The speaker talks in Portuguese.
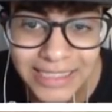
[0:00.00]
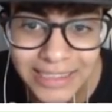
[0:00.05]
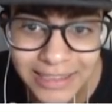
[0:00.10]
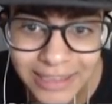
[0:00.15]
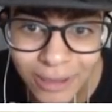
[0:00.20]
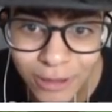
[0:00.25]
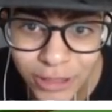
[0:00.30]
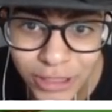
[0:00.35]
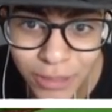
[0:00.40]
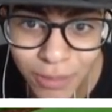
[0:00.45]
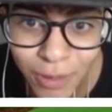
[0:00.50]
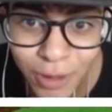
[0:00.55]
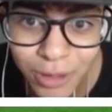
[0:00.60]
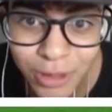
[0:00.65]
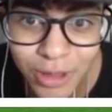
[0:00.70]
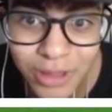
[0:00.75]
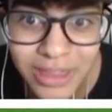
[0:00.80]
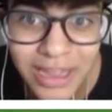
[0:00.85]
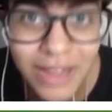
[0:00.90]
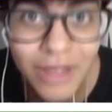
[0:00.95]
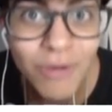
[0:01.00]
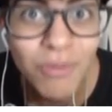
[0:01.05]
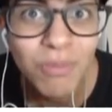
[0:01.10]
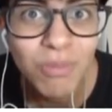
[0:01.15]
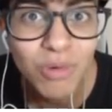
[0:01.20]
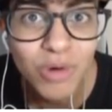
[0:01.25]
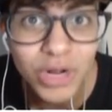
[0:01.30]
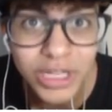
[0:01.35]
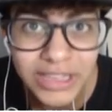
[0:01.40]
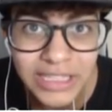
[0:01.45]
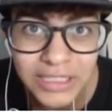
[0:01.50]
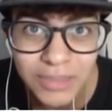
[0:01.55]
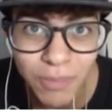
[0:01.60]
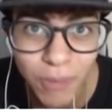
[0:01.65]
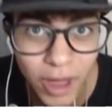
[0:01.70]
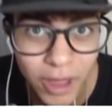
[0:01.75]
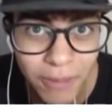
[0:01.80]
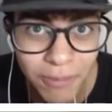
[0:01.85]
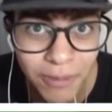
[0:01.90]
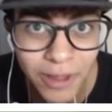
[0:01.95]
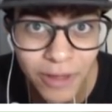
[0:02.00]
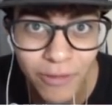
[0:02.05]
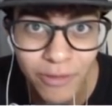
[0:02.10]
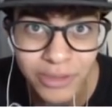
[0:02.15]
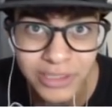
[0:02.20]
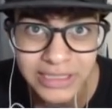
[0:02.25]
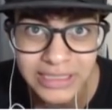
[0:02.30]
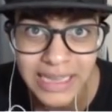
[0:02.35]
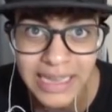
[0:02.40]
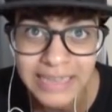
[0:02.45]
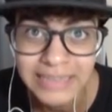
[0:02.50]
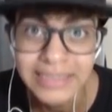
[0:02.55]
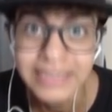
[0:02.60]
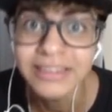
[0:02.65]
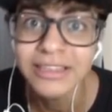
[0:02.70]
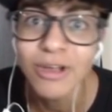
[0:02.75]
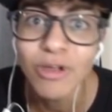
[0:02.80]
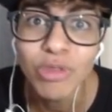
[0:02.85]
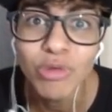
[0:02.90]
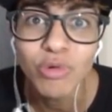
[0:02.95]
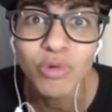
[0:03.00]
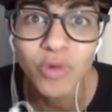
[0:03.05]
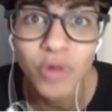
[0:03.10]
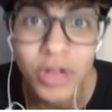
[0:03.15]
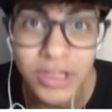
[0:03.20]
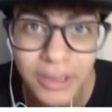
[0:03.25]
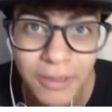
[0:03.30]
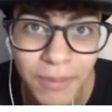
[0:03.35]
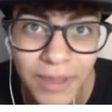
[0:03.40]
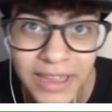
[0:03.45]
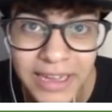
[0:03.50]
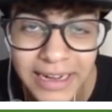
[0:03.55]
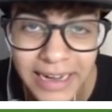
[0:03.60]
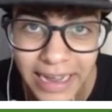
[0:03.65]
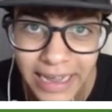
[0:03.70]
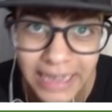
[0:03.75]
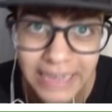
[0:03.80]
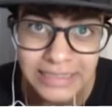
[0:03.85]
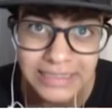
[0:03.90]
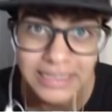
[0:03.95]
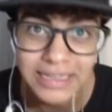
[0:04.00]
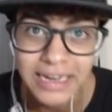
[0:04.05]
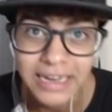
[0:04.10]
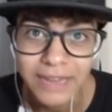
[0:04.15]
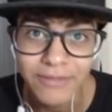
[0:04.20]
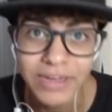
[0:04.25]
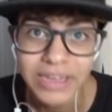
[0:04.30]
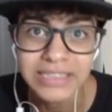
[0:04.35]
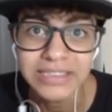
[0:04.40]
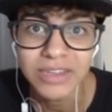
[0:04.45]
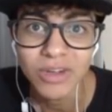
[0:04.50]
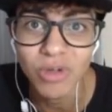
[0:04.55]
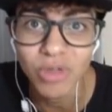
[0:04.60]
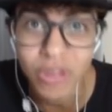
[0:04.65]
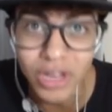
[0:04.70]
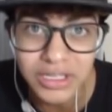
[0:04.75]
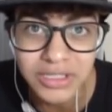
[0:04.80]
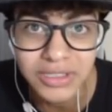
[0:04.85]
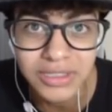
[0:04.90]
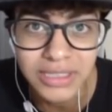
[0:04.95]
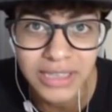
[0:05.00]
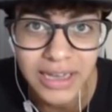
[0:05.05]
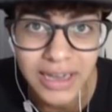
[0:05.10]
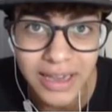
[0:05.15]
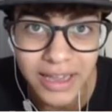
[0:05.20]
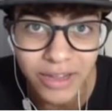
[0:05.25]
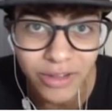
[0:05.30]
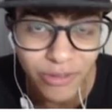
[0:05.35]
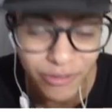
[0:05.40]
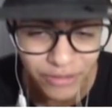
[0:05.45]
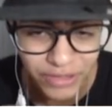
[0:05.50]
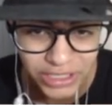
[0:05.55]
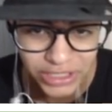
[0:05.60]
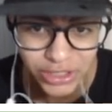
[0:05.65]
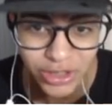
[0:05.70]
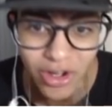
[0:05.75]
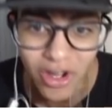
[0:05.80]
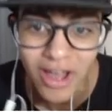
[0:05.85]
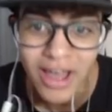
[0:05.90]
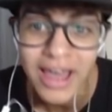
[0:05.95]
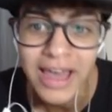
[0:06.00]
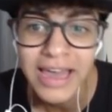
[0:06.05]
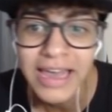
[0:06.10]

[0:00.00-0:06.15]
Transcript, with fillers: Então, tipo, eu tô dando muito spoiler para vocês, então não conta para ninguém. Esse daqui vai ser o nosso segredo, fechou?